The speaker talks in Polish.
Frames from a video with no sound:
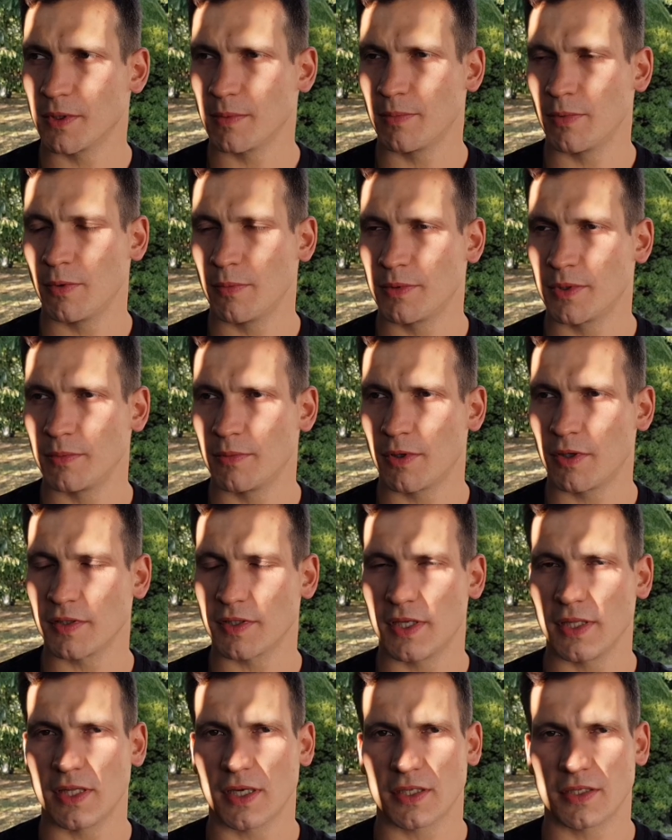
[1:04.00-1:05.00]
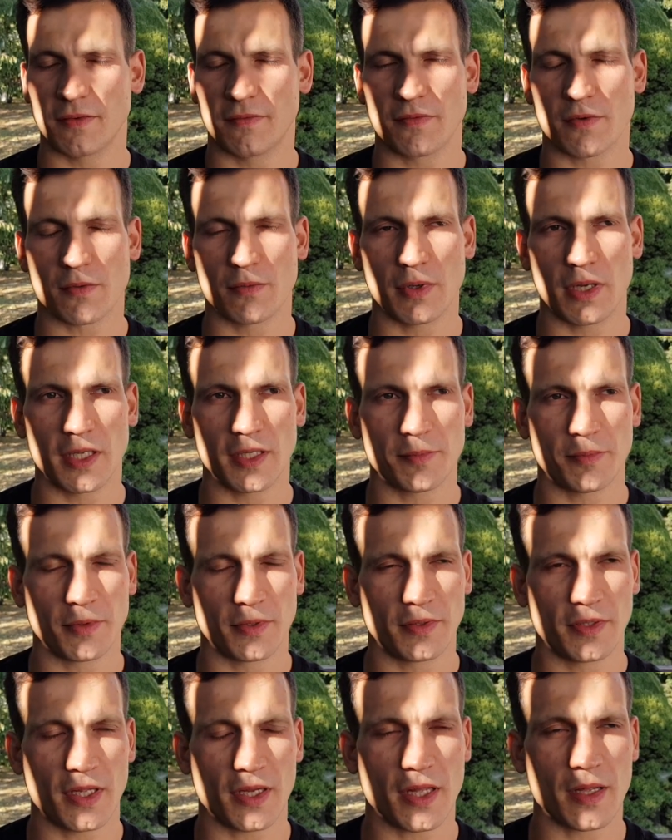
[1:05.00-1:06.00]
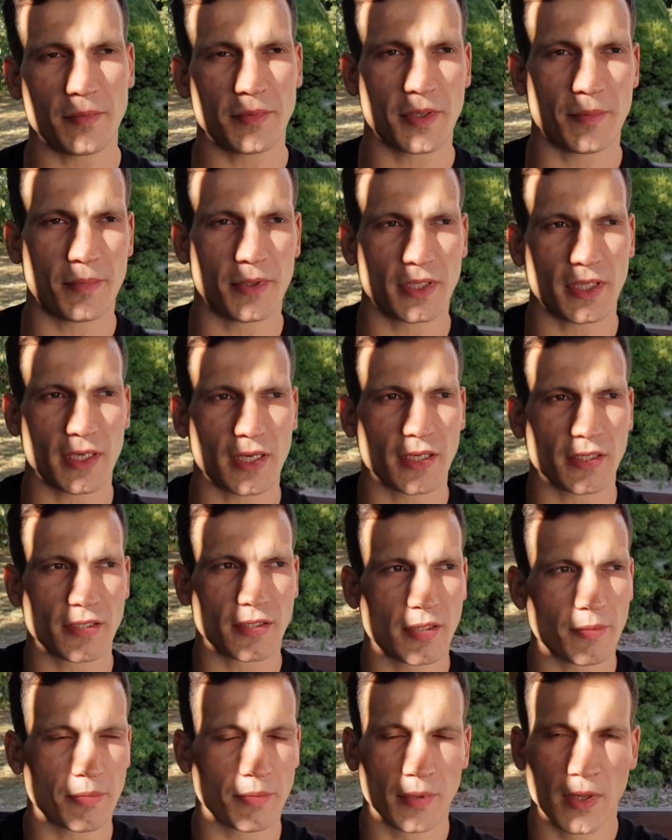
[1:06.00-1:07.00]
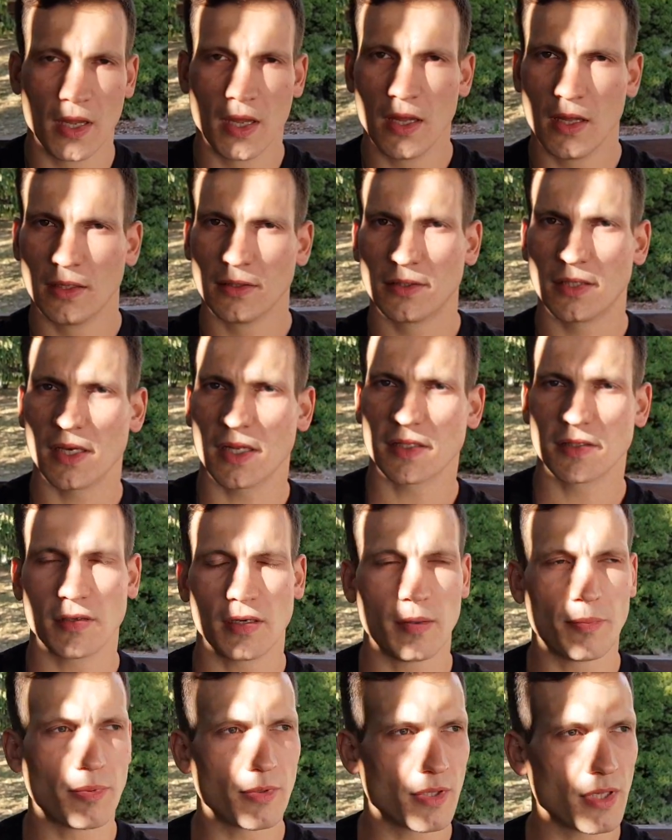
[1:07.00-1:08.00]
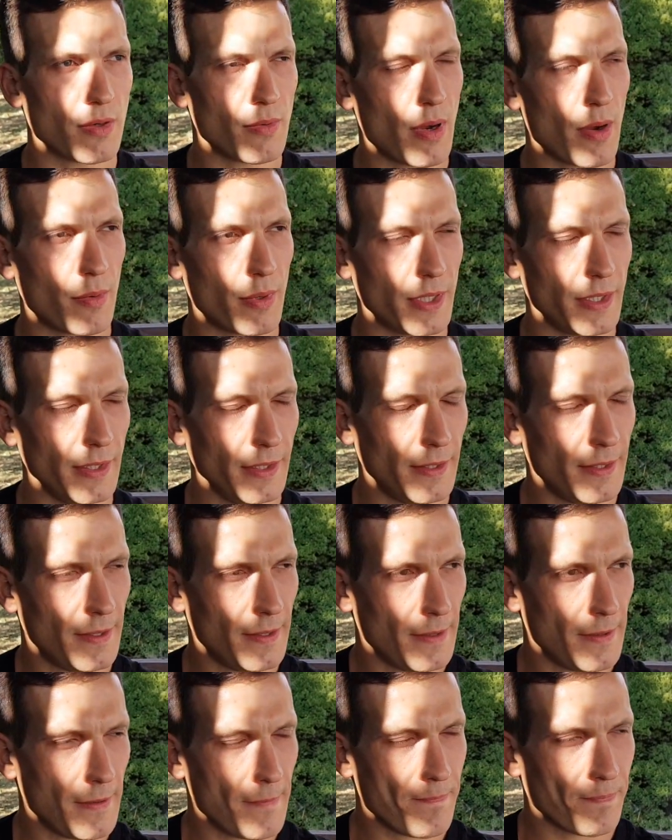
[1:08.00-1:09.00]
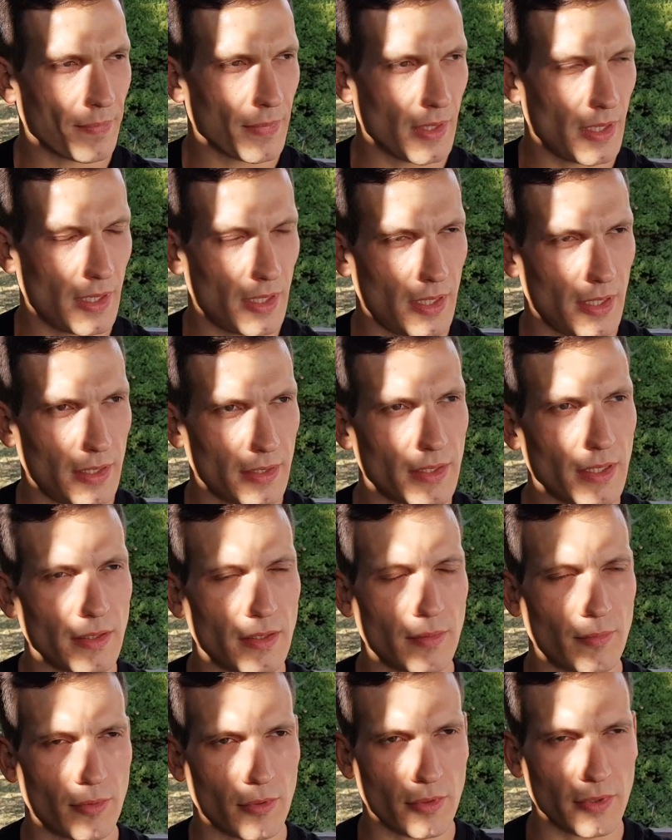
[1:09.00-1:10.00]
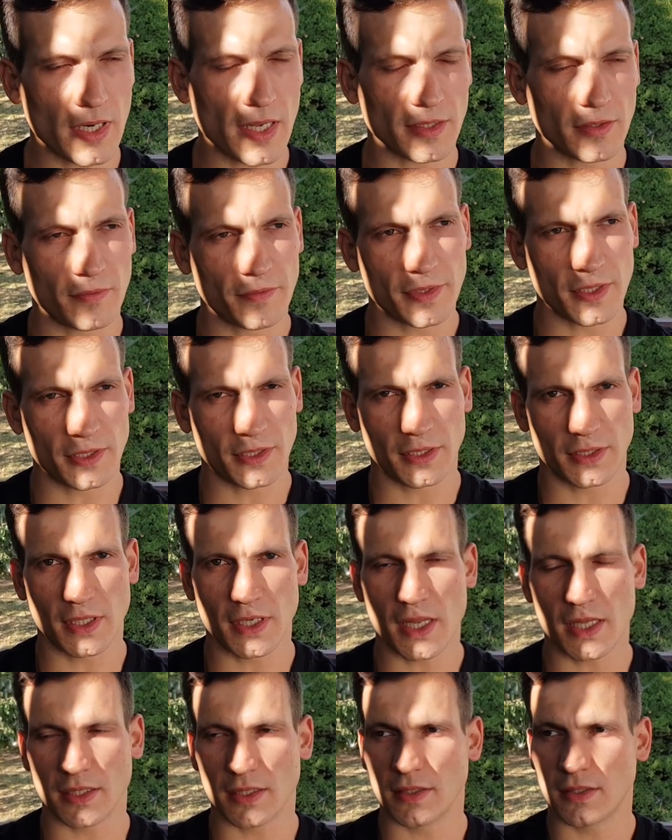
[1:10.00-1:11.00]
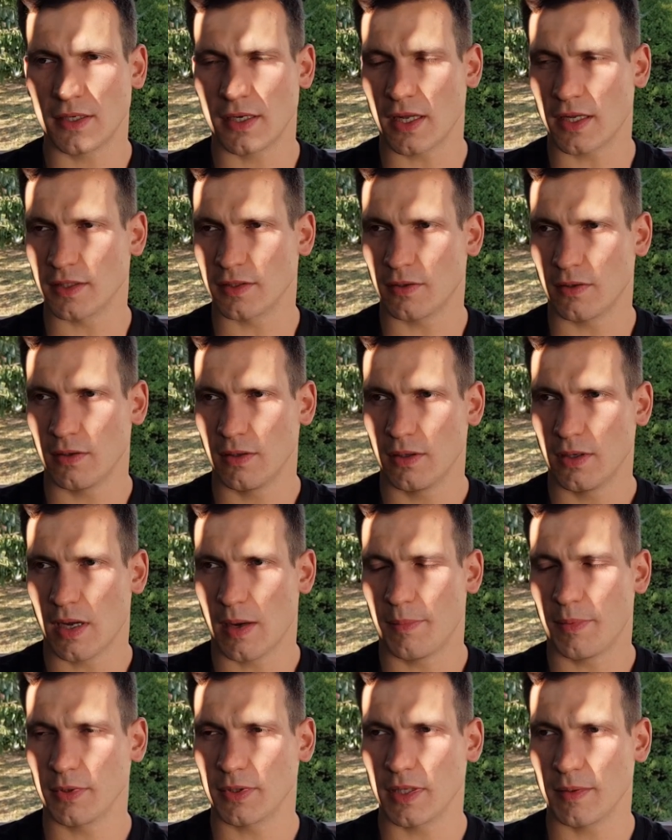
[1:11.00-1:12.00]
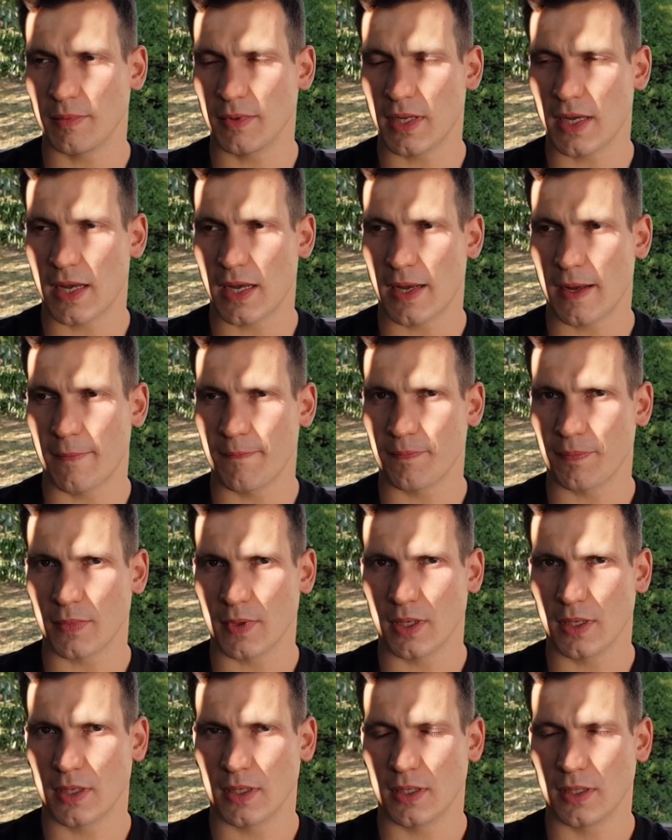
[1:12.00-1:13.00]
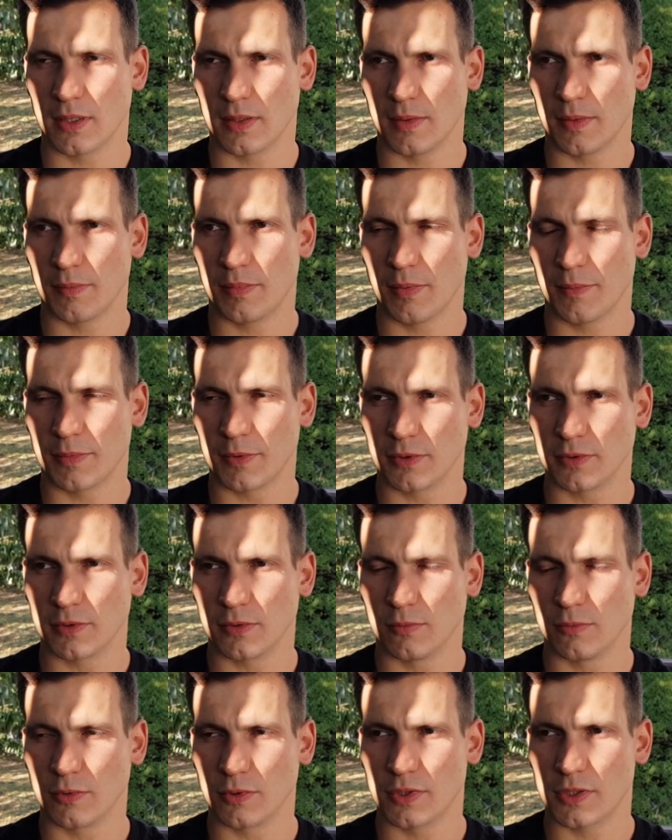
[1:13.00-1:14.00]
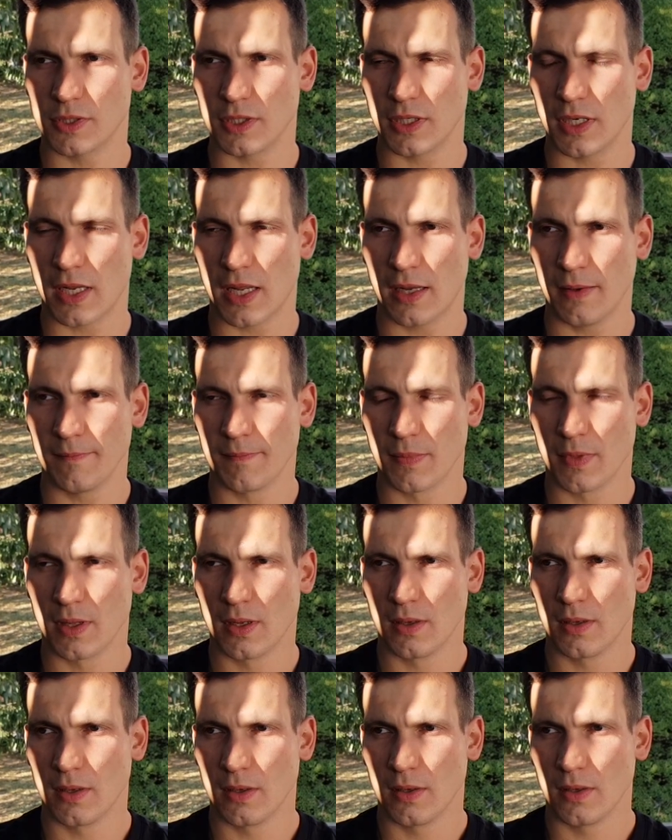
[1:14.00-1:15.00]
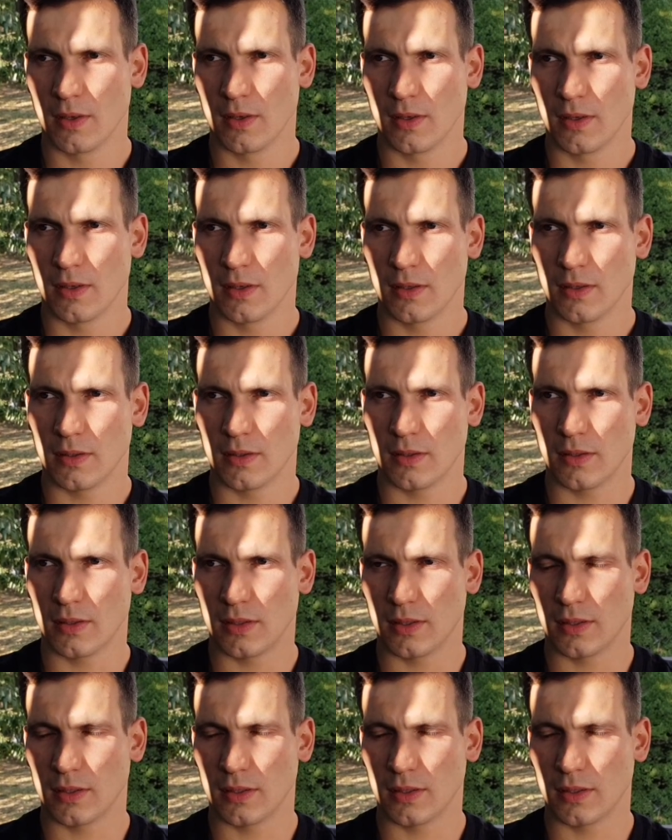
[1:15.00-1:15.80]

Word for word: że były przymrozki, także w ogóle jest pod znakiem zapytania, czy te triazole podziałały. E, ten tebukonazol, w sensie ten jeden triazol, a potem na e, po prostu łuszczynę e,